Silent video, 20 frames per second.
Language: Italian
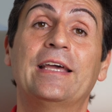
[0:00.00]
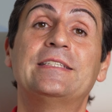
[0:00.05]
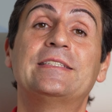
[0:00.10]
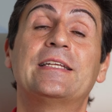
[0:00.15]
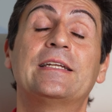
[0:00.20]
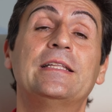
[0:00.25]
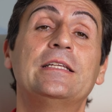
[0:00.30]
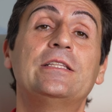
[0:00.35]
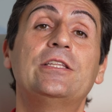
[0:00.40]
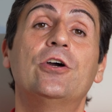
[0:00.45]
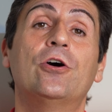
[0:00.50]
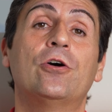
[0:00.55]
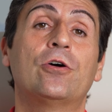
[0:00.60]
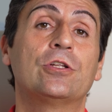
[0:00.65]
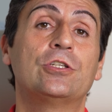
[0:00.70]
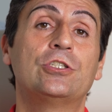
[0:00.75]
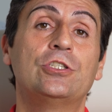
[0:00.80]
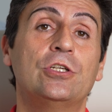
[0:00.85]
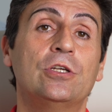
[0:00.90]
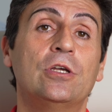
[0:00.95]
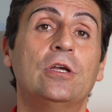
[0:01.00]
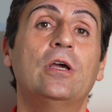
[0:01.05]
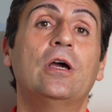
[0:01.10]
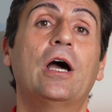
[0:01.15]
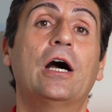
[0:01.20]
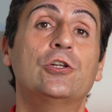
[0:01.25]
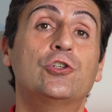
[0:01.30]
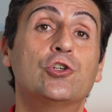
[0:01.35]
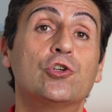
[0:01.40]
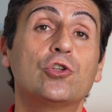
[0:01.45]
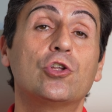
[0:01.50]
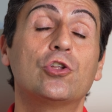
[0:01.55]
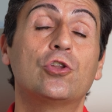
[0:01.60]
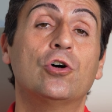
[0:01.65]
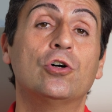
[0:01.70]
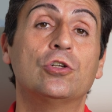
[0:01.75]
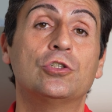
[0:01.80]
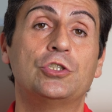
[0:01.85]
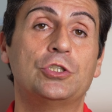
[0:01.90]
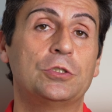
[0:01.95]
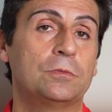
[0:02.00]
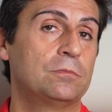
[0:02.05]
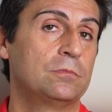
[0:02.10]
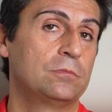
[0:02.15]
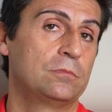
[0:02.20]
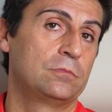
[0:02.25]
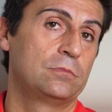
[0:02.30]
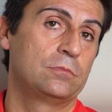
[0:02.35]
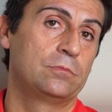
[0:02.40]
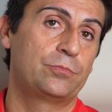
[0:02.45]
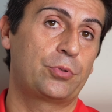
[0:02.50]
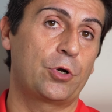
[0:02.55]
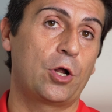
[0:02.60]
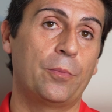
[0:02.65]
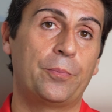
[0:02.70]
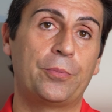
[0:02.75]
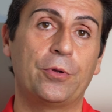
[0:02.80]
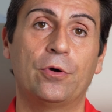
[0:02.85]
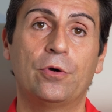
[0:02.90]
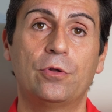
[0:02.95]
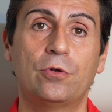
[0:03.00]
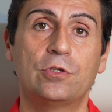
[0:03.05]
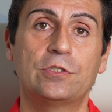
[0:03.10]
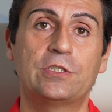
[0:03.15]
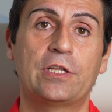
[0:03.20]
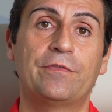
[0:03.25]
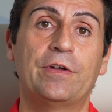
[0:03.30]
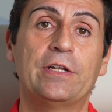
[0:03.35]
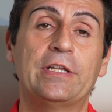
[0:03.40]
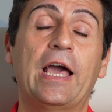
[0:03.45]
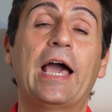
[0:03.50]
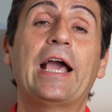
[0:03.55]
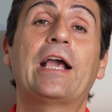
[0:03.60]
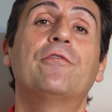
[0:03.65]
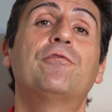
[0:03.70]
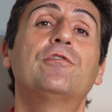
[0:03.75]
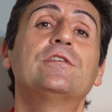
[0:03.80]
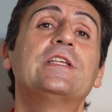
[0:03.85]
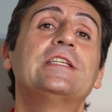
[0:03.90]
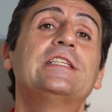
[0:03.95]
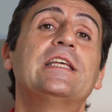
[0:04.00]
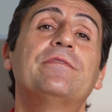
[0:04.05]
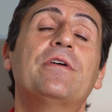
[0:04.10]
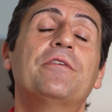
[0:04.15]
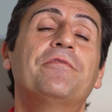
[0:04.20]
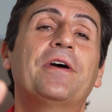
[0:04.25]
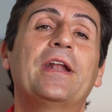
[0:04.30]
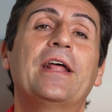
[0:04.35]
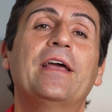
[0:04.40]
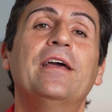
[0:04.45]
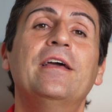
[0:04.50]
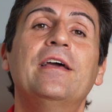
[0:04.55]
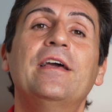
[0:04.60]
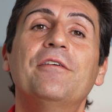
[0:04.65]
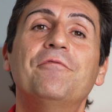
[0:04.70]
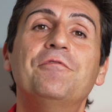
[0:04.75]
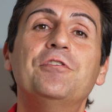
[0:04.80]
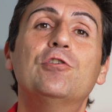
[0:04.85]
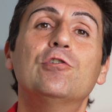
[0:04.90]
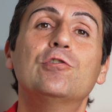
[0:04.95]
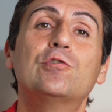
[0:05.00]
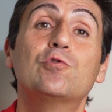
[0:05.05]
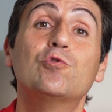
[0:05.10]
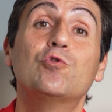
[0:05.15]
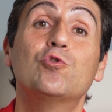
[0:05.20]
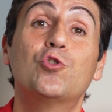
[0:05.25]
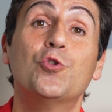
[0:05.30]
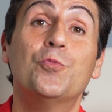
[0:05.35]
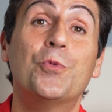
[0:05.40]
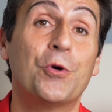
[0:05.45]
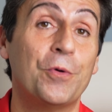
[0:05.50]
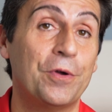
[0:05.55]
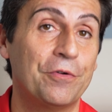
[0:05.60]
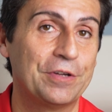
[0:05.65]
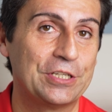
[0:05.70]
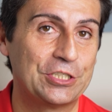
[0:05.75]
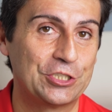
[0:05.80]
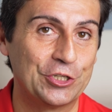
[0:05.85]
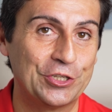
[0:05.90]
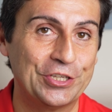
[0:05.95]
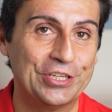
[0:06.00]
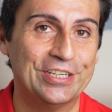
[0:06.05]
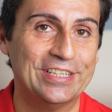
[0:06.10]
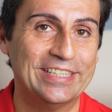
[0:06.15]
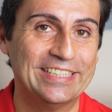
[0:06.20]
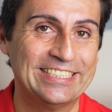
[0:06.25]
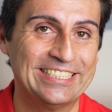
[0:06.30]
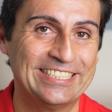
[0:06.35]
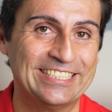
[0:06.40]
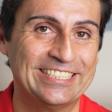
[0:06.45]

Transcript: essere dei teorici al giorno d'oggi proprio non serve a niente. Ecco, forse serve a fare video su YouTube come faccio io.